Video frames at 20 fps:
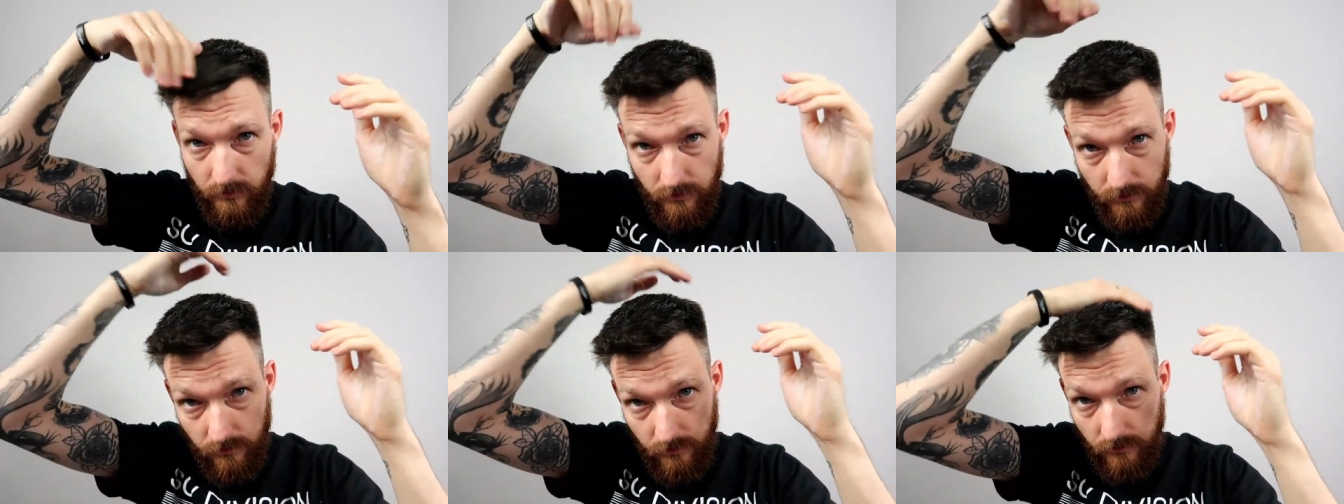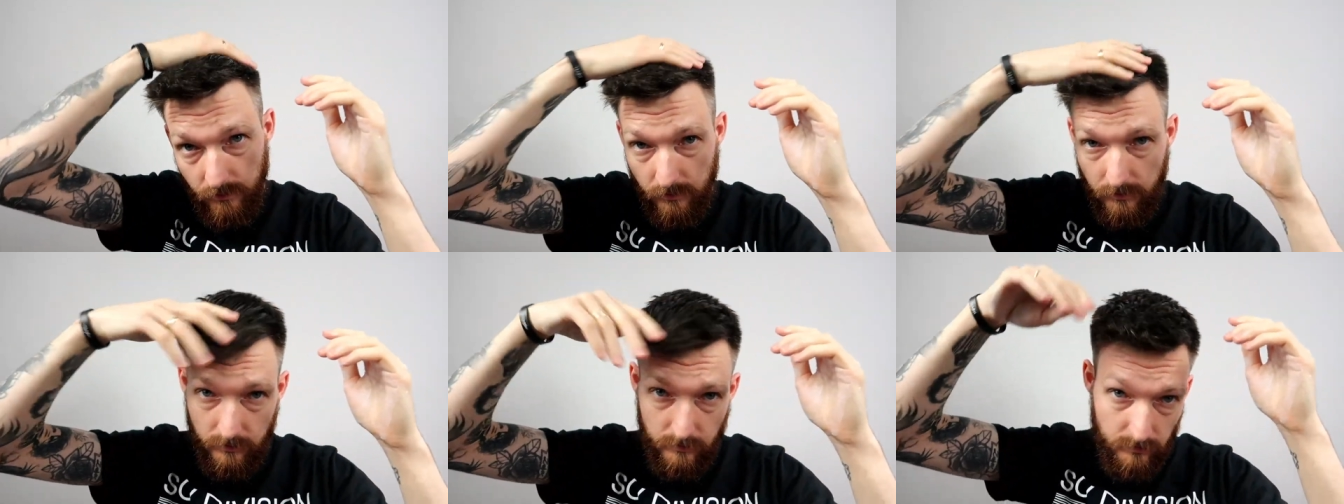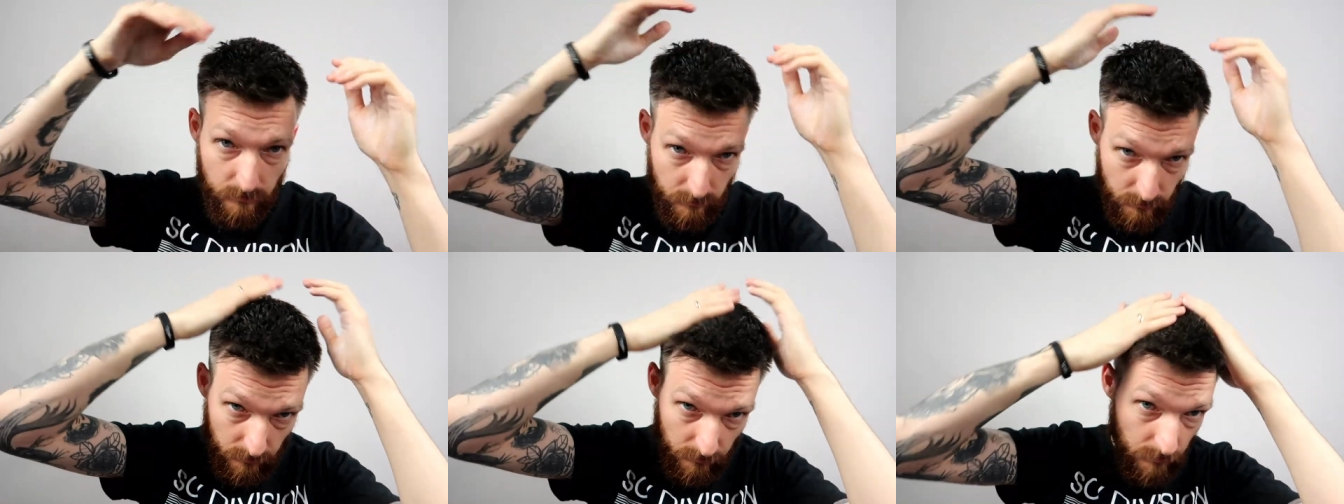z
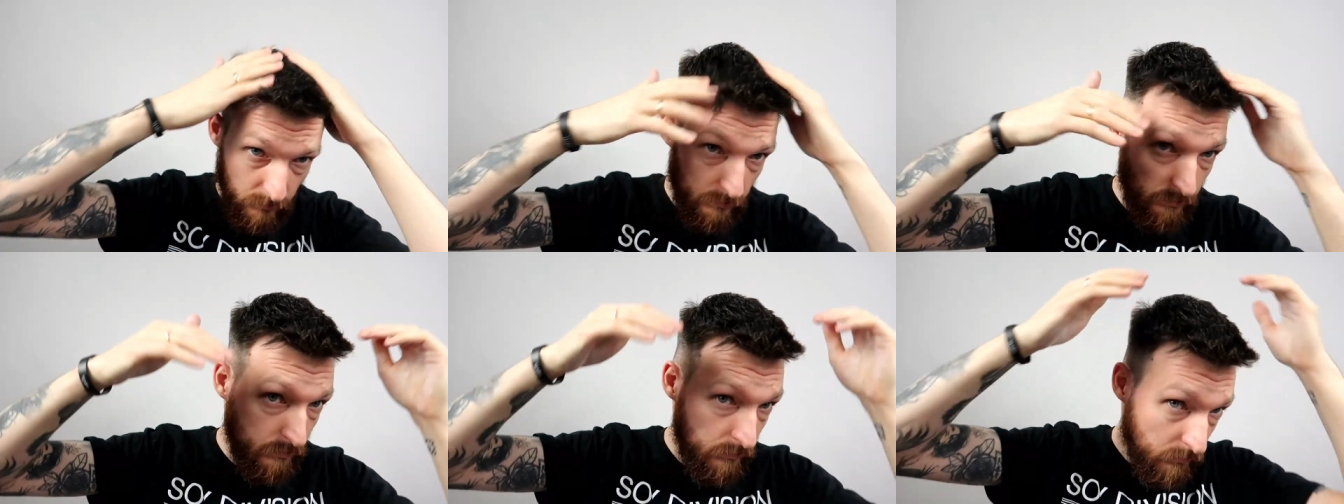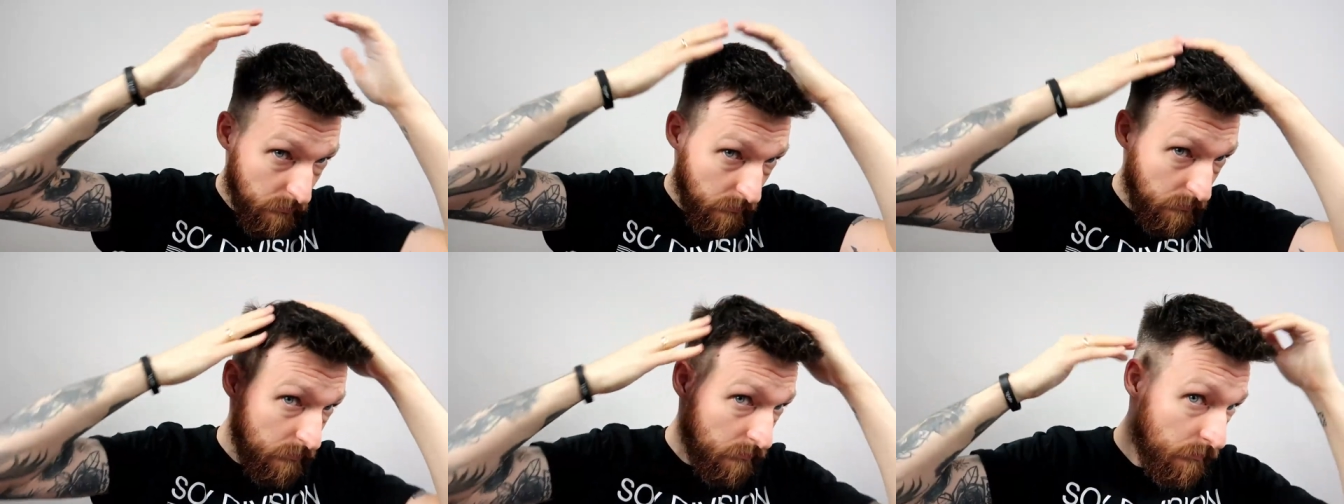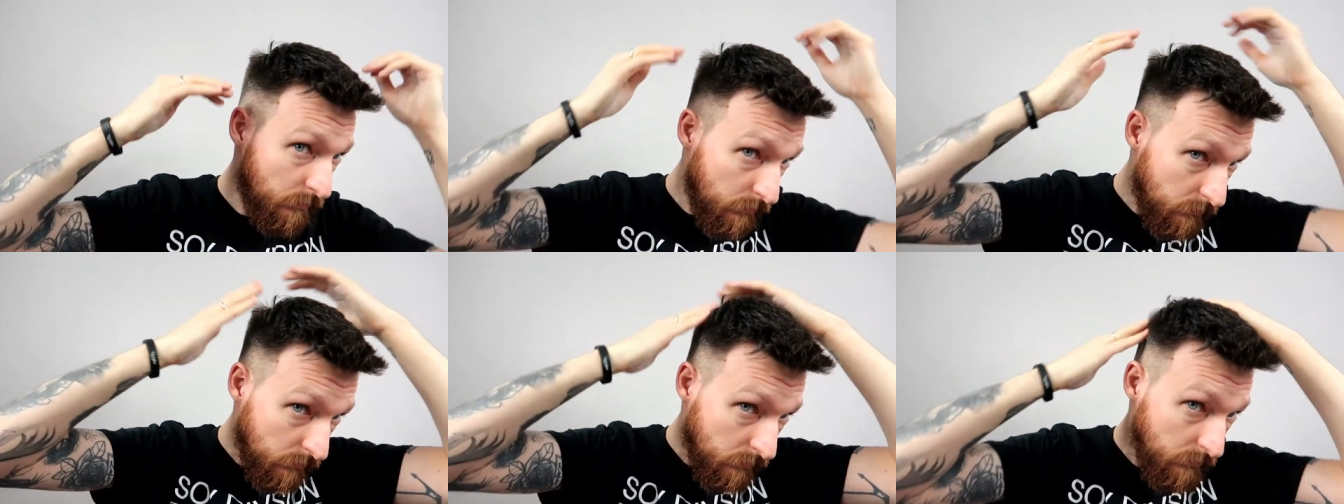szarym rózlem, z
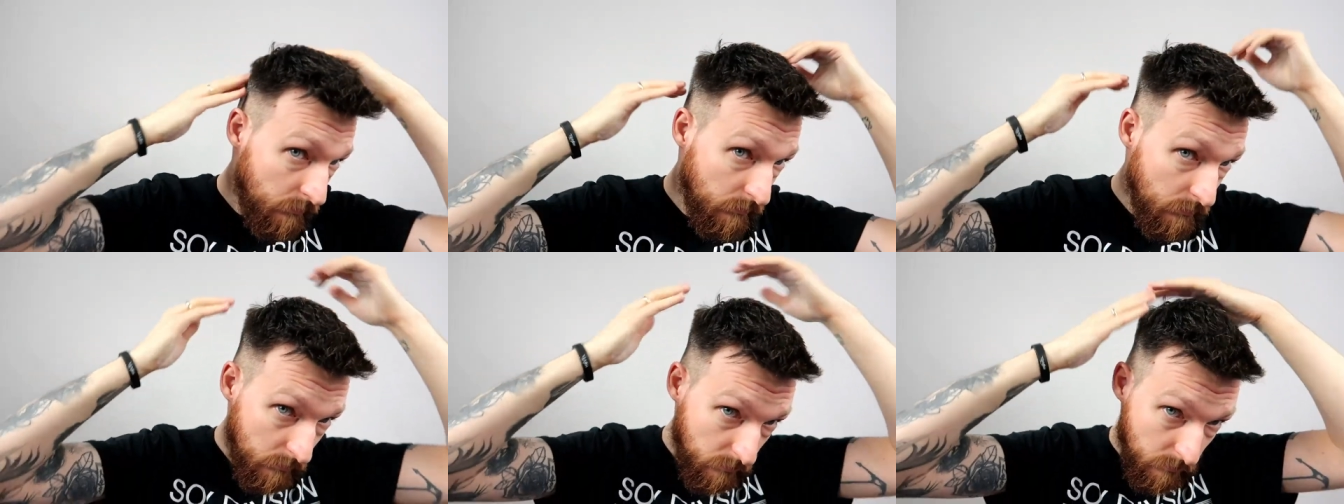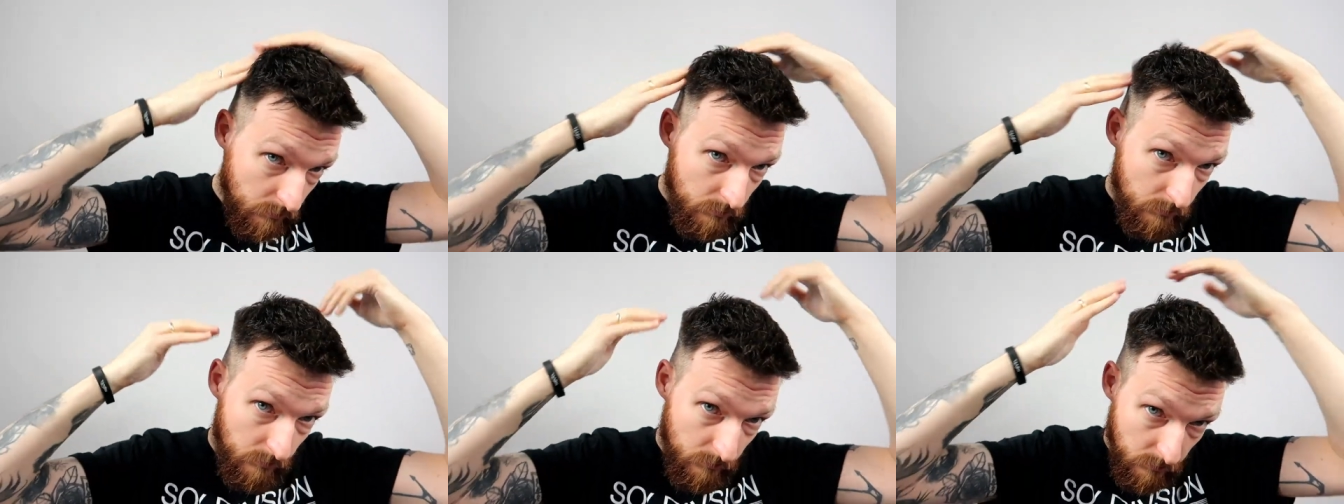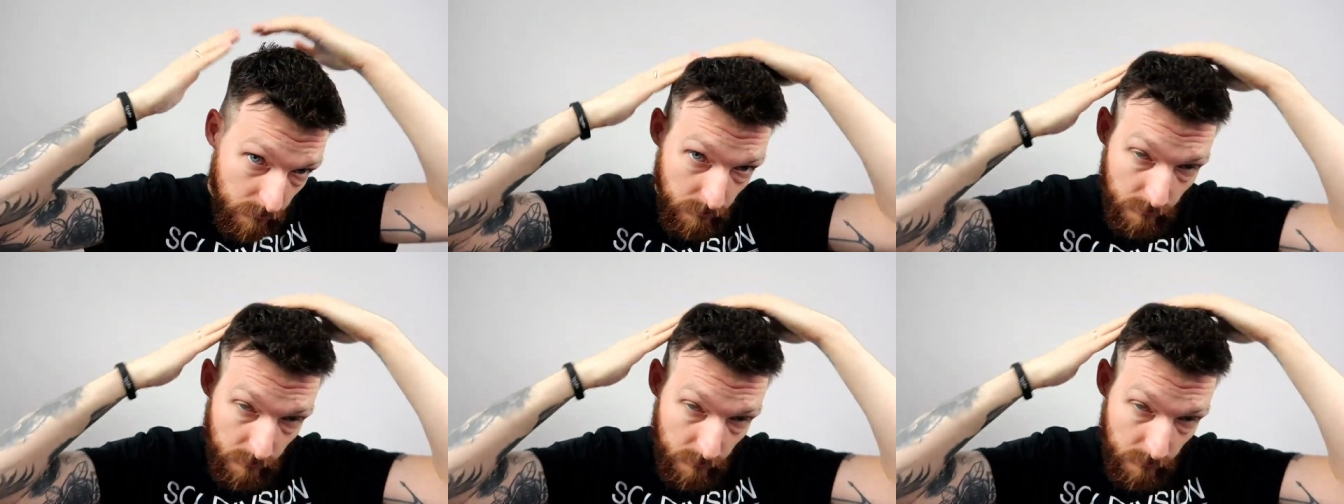szarą świnią.